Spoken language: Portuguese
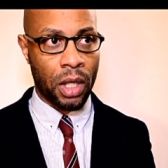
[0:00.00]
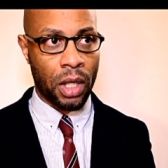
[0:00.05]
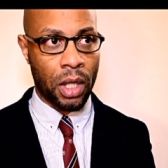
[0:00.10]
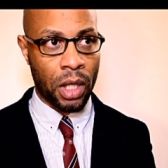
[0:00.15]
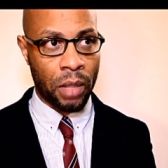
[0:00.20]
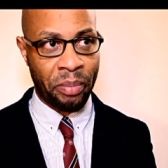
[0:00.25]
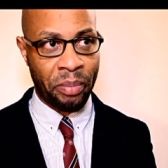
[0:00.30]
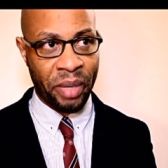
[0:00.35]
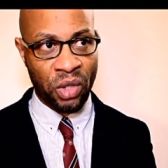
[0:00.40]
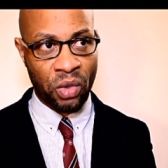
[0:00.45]

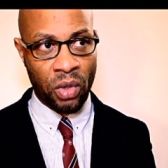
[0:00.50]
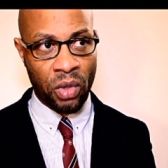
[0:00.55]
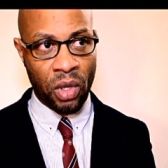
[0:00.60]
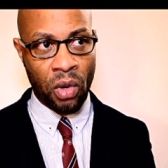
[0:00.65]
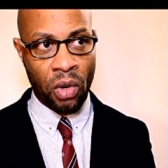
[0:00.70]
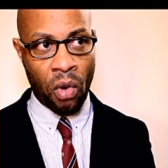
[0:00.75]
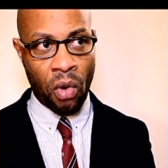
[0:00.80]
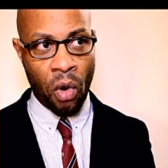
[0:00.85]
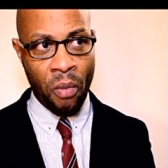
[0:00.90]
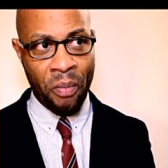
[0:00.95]
uh, penso
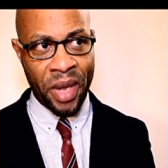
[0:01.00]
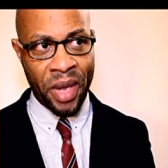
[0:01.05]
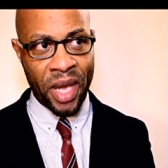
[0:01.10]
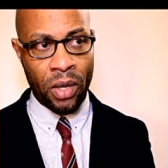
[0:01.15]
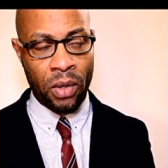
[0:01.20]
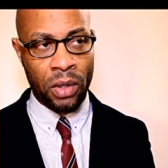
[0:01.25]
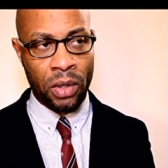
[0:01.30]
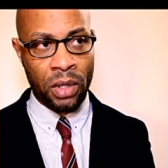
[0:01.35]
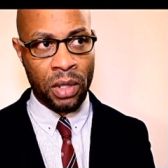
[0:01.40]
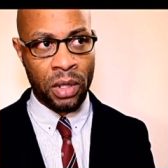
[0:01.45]
eu, com
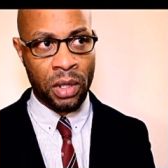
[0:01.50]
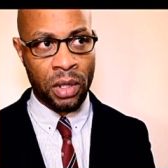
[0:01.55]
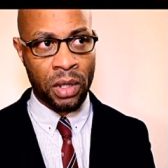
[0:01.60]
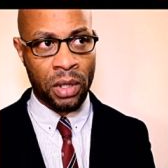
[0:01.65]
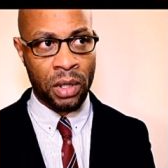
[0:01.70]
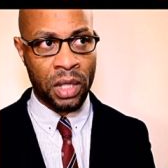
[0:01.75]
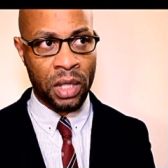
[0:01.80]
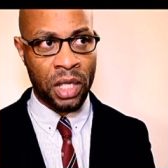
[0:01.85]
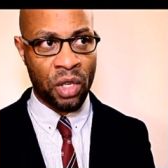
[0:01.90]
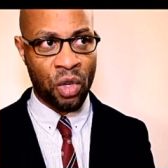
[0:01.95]
medo
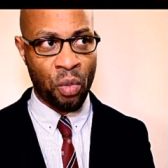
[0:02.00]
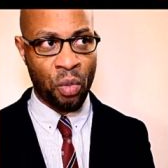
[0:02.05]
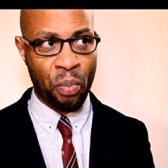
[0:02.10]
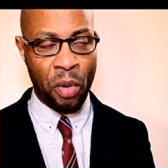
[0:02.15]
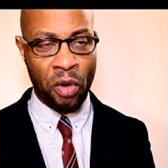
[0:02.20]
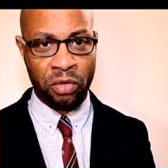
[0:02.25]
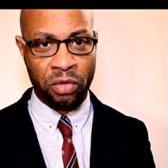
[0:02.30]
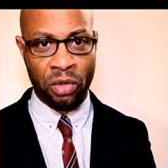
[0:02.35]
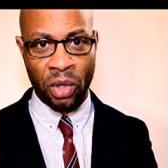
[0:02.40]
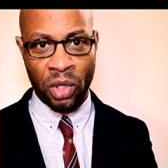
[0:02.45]
de, de que o
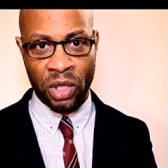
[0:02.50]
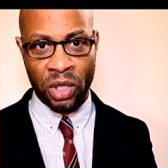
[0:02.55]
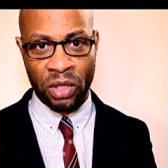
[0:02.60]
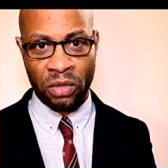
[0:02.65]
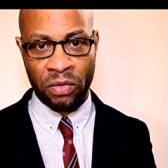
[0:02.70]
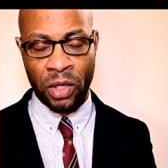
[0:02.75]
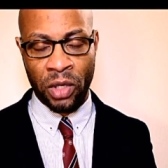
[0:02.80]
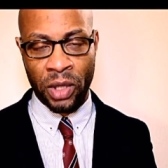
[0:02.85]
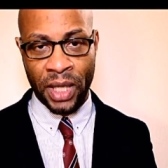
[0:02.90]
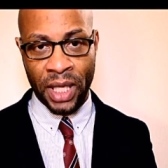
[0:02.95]
povo não
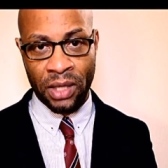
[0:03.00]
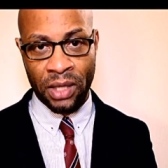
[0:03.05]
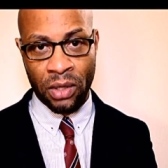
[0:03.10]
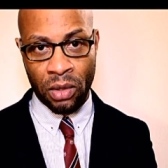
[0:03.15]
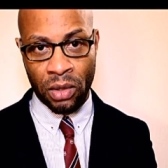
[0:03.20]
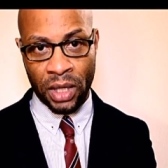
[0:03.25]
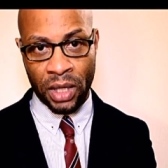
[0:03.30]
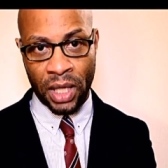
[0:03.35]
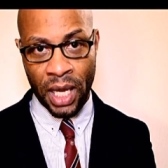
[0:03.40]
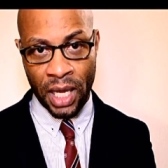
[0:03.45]
se voltasse
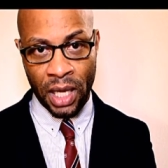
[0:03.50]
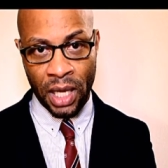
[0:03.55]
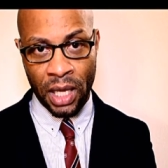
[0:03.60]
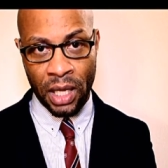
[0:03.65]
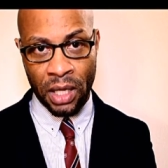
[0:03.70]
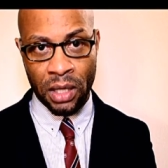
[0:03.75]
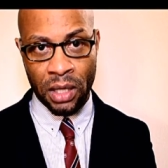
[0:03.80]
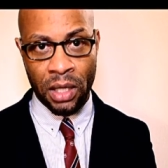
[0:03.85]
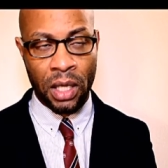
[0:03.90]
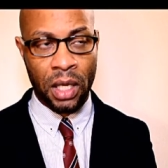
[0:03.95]
contra
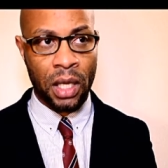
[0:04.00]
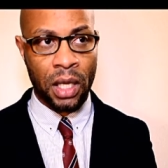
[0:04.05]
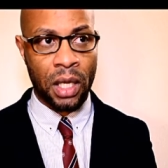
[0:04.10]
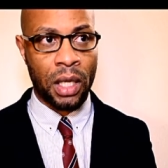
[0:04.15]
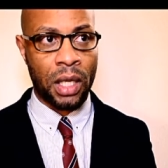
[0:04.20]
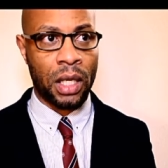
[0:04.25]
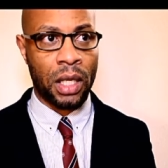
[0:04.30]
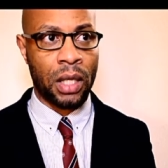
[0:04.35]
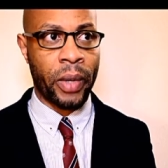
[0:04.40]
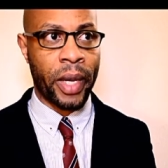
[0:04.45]
ele,
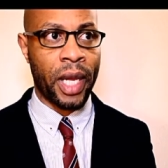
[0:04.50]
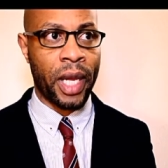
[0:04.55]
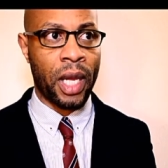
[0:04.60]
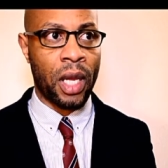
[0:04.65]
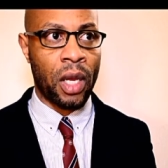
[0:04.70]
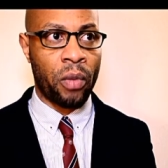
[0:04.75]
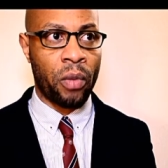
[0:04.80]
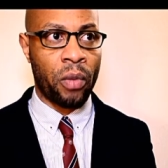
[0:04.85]
não é?